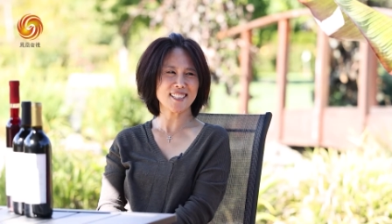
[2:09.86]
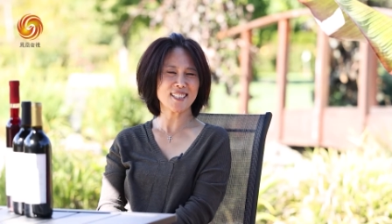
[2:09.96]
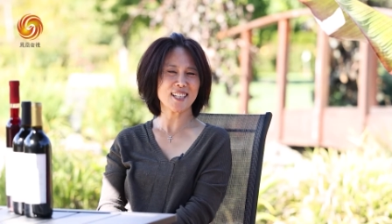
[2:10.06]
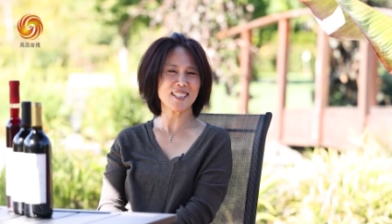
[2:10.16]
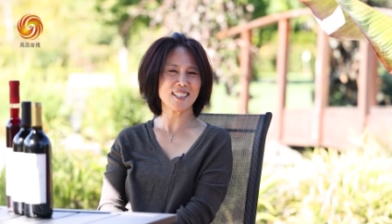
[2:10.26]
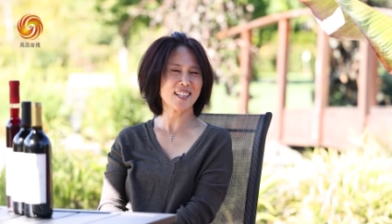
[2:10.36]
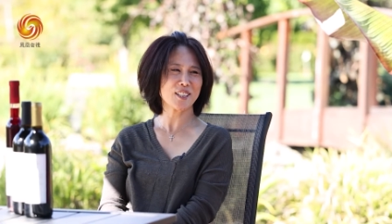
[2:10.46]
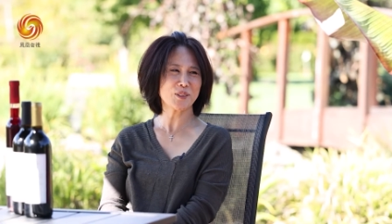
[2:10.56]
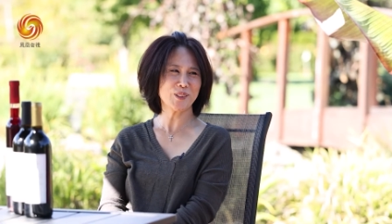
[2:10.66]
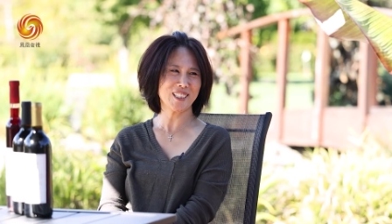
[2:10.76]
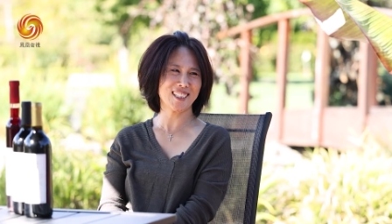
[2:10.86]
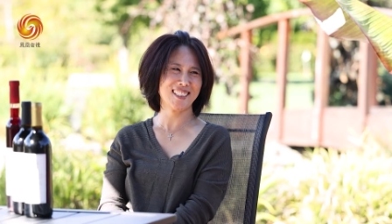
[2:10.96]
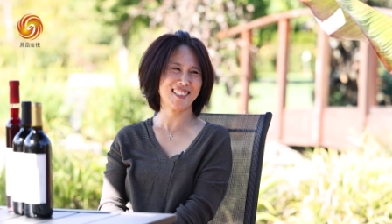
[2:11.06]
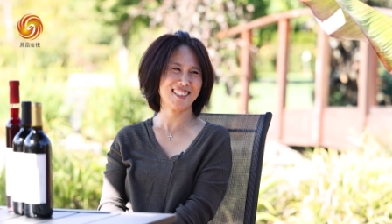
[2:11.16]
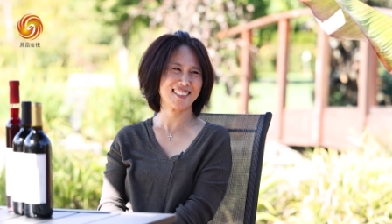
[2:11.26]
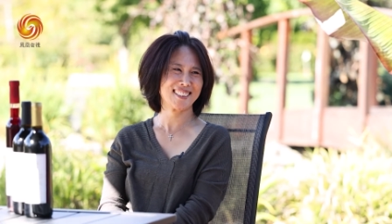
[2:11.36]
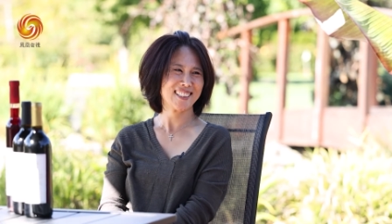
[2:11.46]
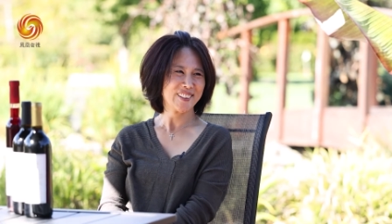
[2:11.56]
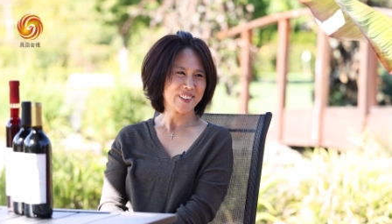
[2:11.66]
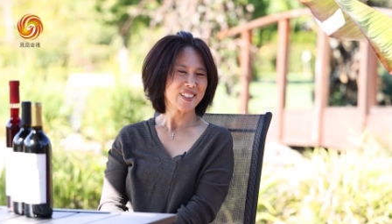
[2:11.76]
今年太多了。
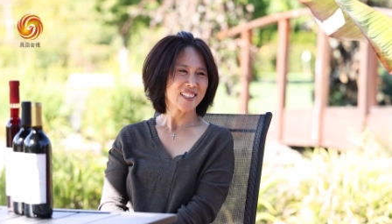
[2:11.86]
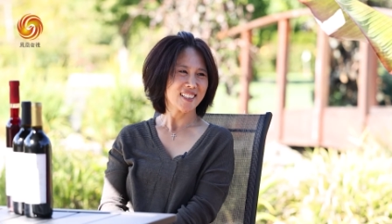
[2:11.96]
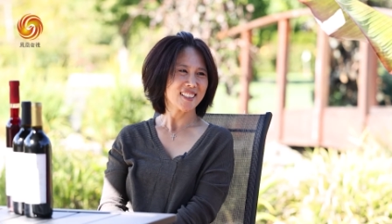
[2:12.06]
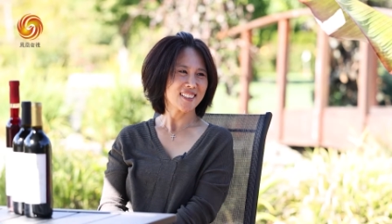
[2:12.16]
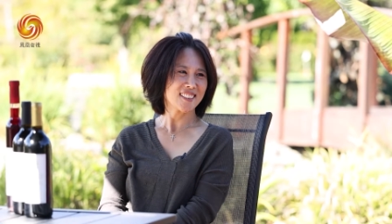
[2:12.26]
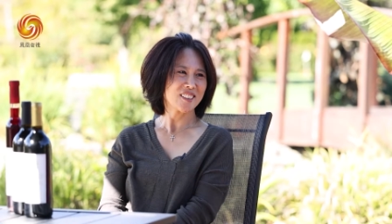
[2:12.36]
嗯，是。嗯。